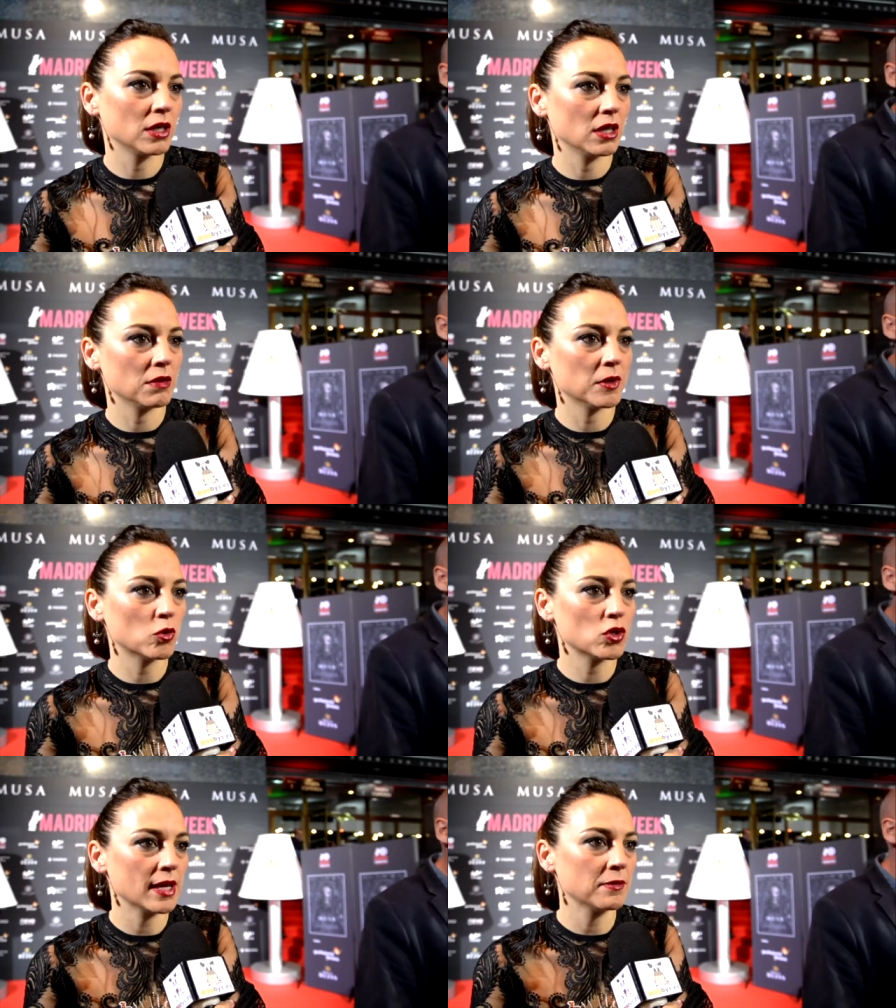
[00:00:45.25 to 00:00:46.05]
y me
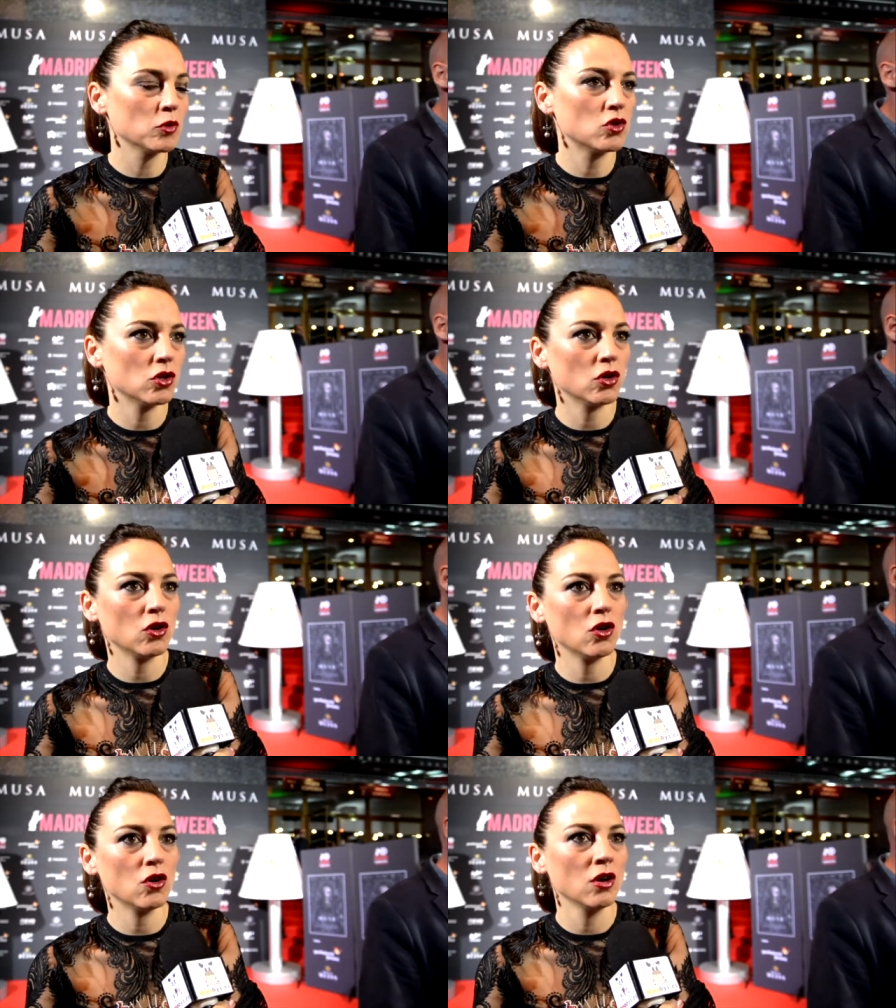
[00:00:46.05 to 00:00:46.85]
gusta
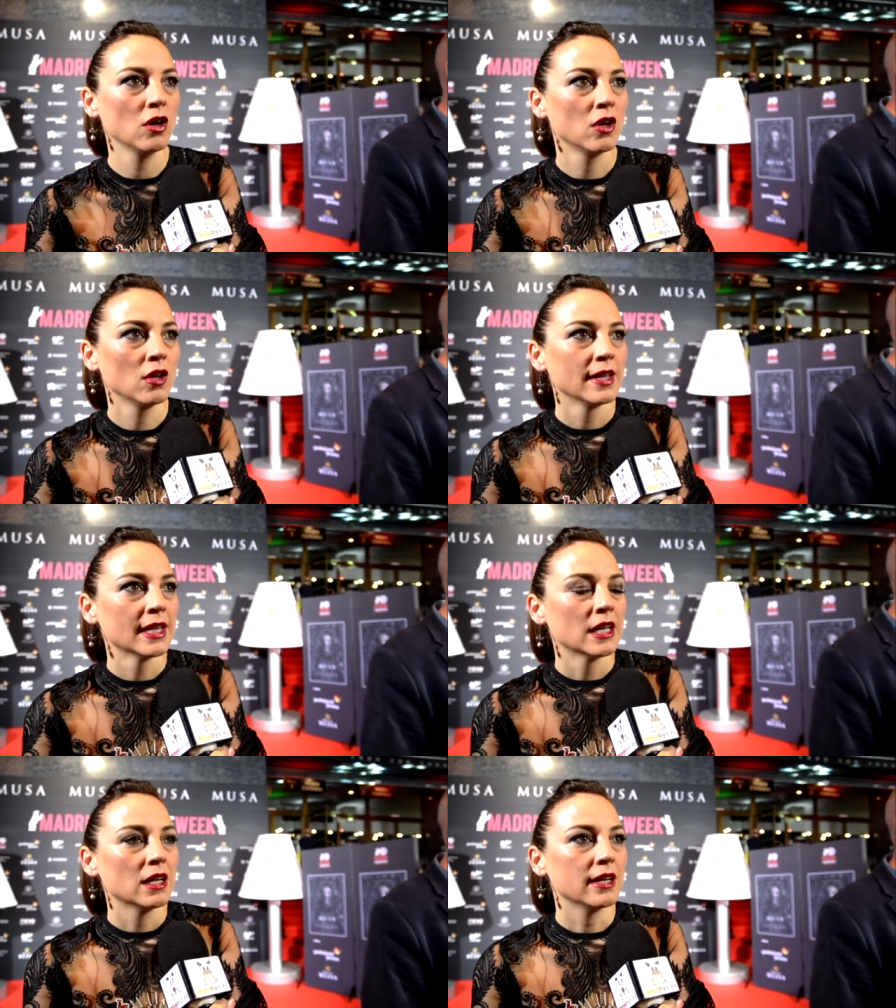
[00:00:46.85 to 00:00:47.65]
mucho
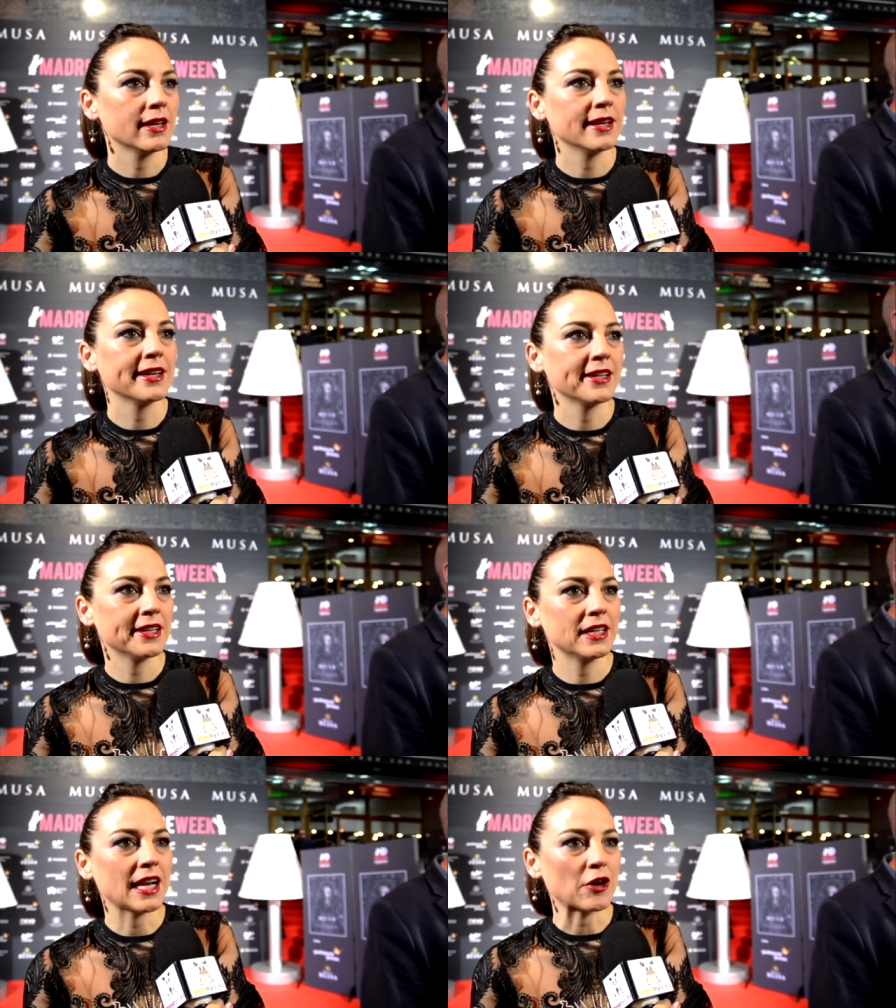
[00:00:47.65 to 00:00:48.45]

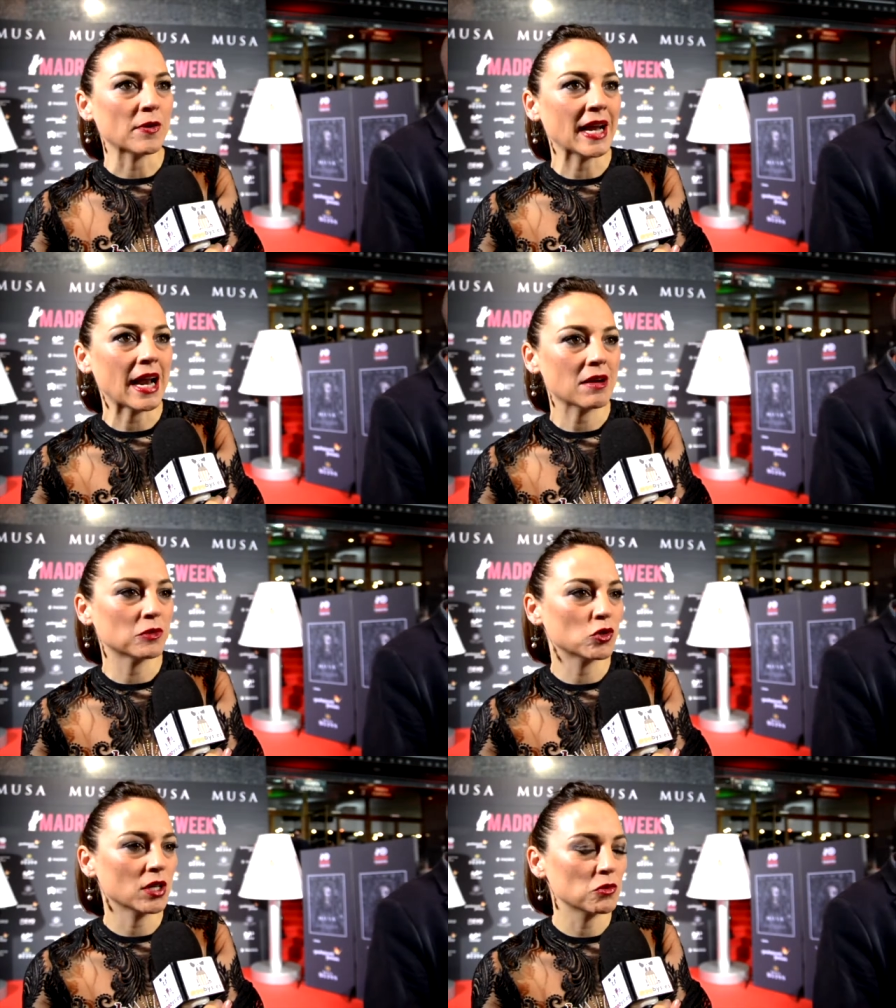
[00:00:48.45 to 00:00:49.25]
eh, la novela,
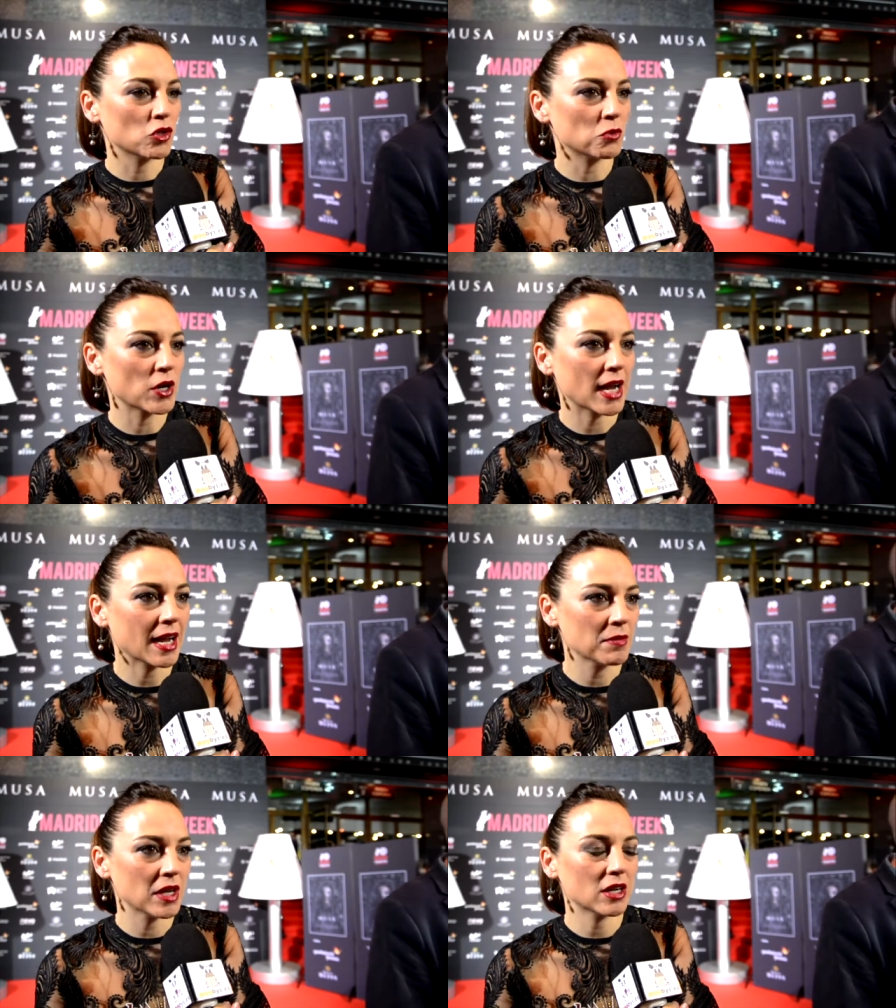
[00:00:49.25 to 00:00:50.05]
me gusta mucho
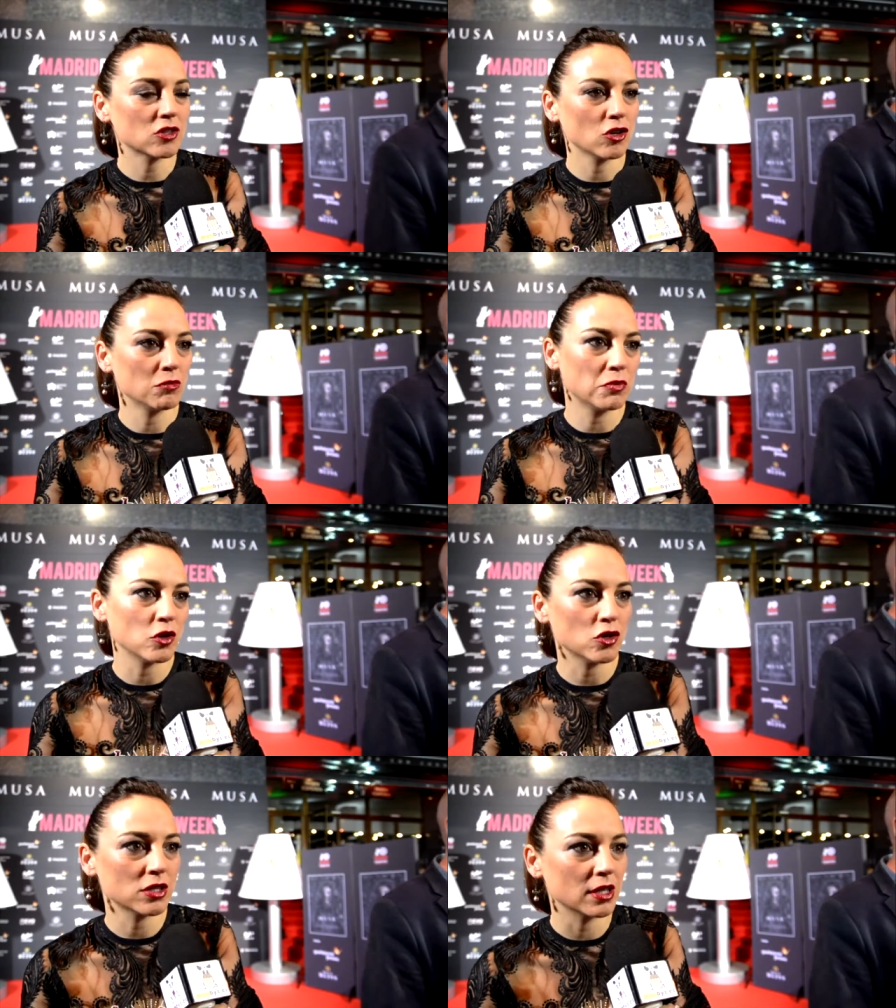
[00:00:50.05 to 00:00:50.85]
Murakami, ahora estoy con
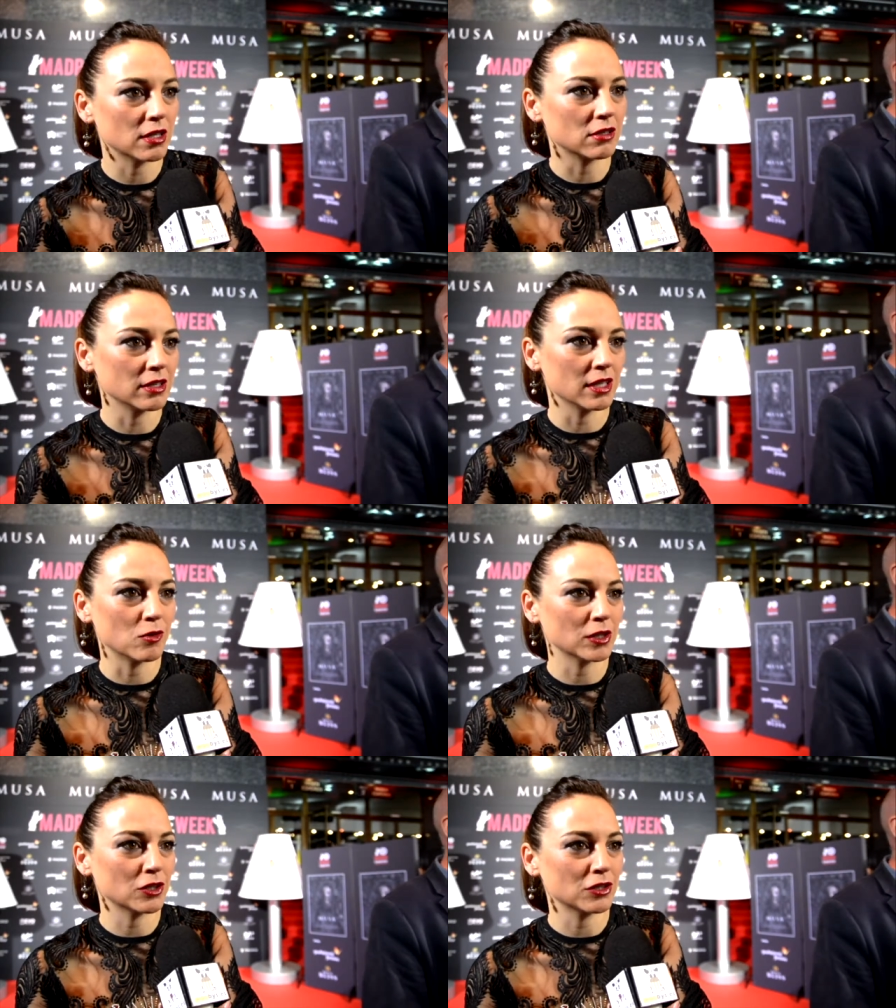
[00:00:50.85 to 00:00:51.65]
poloster con el
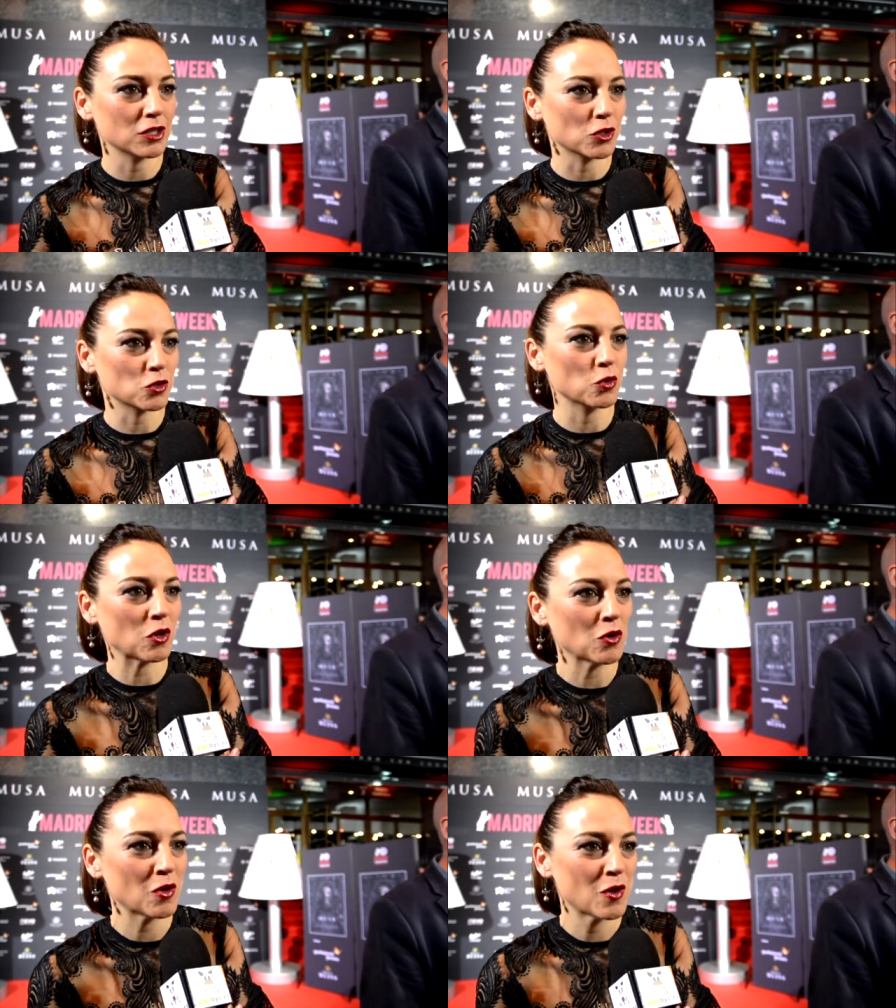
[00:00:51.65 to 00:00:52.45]
4321,